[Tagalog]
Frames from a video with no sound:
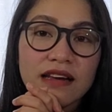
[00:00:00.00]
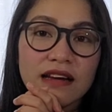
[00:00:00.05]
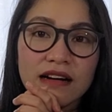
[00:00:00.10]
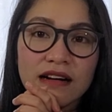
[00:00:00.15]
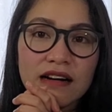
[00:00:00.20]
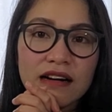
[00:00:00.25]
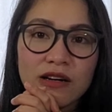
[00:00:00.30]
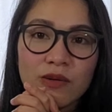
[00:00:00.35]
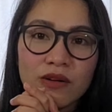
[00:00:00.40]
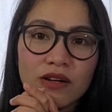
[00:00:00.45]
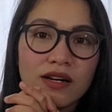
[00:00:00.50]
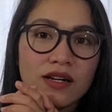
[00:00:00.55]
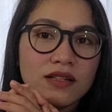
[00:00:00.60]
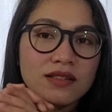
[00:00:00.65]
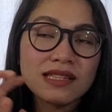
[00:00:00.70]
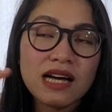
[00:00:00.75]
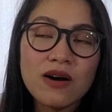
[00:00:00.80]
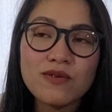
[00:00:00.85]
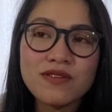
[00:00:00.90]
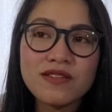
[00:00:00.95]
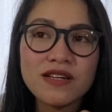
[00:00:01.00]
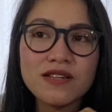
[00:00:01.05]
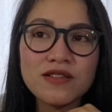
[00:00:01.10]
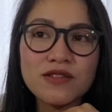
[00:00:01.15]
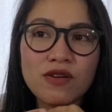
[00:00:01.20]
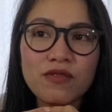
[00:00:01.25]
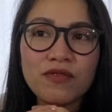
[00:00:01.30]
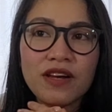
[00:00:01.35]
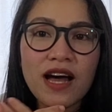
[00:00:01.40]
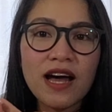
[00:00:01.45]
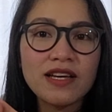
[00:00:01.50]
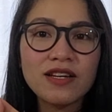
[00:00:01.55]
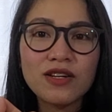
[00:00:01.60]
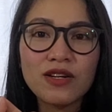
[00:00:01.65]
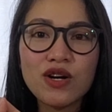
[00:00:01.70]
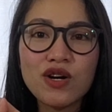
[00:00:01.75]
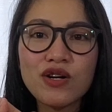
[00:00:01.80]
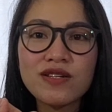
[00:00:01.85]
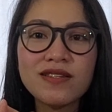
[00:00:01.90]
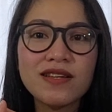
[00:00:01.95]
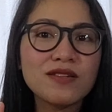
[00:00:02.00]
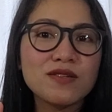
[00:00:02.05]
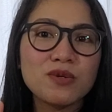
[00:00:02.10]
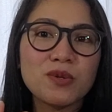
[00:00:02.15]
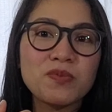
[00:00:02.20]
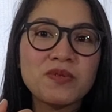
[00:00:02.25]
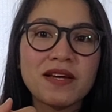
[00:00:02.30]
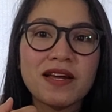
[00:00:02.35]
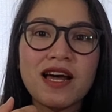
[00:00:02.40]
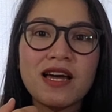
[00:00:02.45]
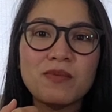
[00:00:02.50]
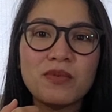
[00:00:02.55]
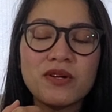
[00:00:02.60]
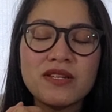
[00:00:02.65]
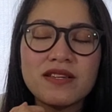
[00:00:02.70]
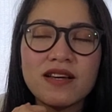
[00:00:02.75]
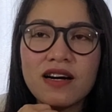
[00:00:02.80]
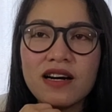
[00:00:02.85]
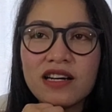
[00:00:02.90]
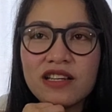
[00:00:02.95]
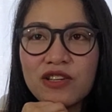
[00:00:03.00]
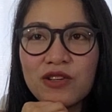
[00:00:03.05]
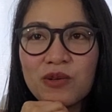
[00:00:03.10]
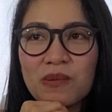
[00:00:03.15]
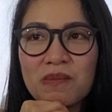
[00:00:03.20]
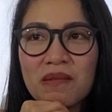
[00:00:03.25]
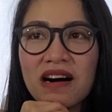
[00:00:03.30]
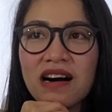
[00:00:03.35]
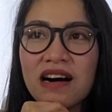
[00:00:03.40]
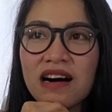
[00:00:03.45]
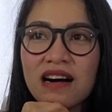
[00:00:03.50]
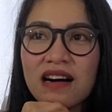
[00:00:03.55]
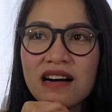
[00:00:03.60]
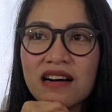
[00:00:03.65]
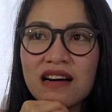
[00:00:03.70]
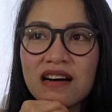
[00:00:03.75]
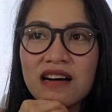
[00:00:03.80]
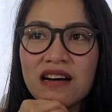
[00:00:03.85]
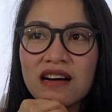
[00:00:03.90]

ilang araw lang, thousands of likers and subscribers agad yung mga